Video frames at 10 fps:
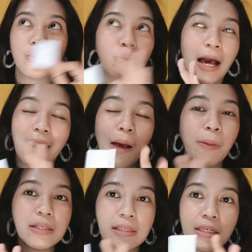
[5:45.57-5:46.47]
itu nggak
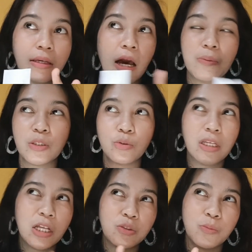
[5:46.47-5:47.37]
lama sih abis itu
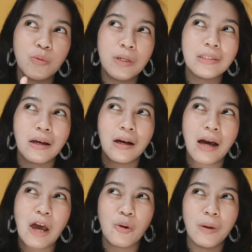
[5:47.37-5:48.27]
dia langsung berubah
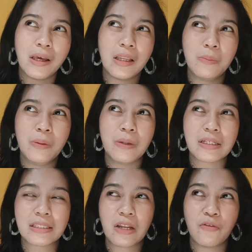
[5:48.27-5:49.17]
ke aroma yang lebih
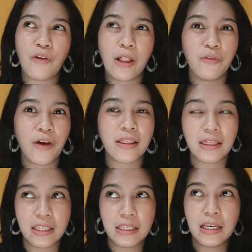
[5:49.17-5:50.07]
berkesan
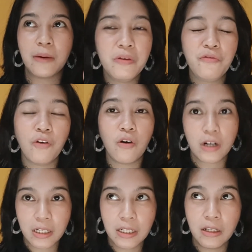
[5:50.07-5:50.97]
velvety lebih
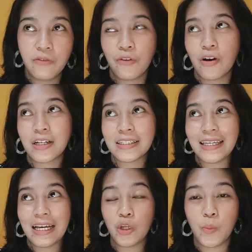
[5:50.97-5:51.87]
floral
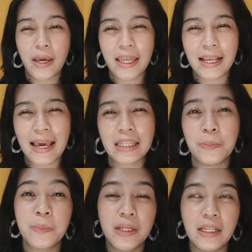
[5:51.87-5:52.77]
floralnya yang lumayan kayak
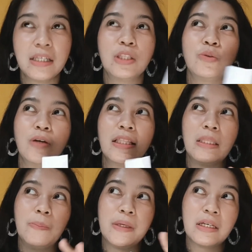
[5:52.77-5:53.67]
tebel gitu yang
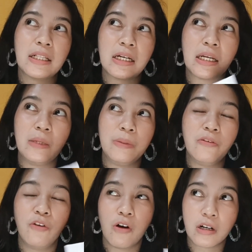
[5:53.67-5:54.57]
tipikal
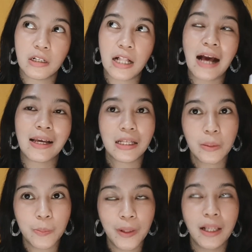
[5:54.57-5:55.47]
creamy floral
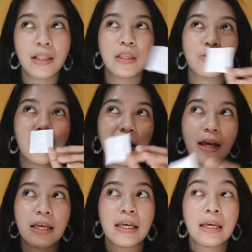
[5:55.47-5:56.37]
agak tebel gitu
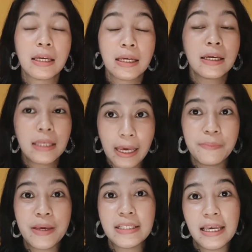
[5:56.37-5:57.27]
yang
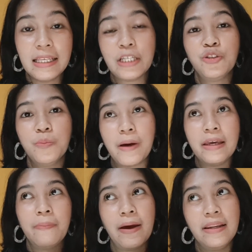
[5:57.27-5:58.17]
yang biasanya kita
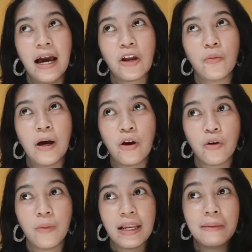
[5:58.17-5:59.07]
jumpai pada
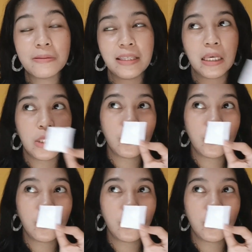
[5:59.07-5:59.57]
aroma-aroma lipstick